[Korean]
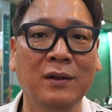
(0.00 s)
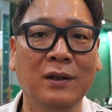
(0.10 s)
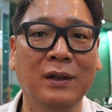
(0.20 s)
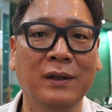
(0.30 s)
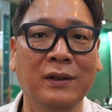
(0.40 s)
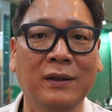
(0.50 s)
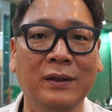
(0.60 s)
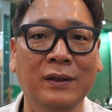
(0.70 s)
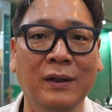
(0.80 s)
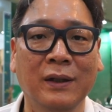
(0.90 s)
네,
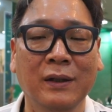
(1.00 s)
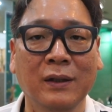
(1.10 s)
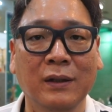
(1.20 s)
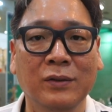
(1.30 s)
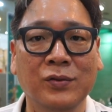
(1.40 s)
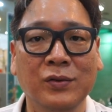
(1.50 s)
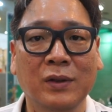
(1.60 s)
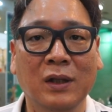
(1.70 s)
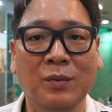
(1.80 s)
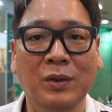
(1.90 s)

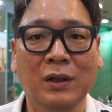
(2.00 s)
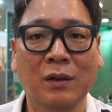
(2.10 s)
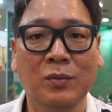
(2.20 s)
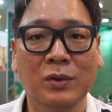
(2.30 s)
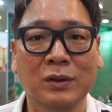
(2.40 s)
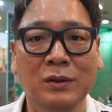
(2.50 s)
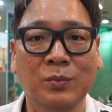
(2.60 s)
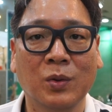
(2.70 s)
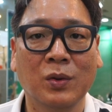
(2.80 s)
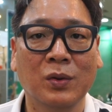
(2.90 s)
출근하다 보니까
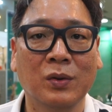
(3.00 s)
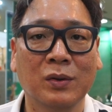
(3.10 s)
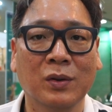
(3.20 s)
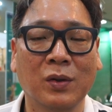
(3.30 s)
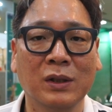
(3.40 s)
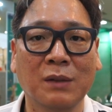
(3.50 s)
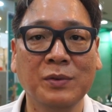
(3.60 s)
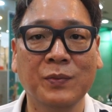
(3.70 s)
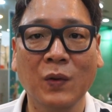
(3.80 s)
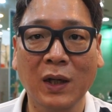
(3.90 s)
무슨 거의
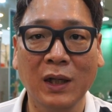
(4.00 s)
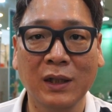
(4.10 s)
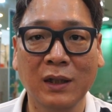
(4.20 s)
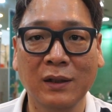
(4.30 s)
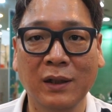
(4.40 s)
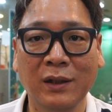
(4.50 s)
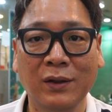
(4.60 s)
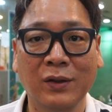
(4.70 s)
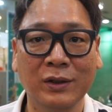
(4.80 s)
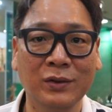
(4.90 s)
30도 가까이 되는데요.
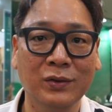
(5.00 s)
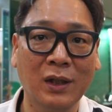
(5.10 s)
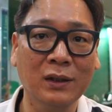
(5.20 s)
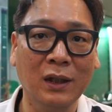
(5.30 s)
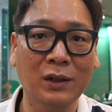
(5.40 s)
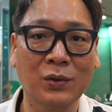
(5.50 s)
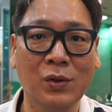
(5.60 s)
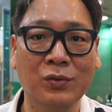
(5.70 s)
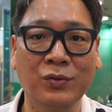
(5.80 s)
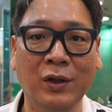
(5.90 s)
어제도 상당히
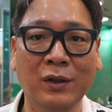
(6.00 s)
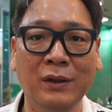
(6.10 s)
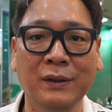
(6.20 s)
더웠고요.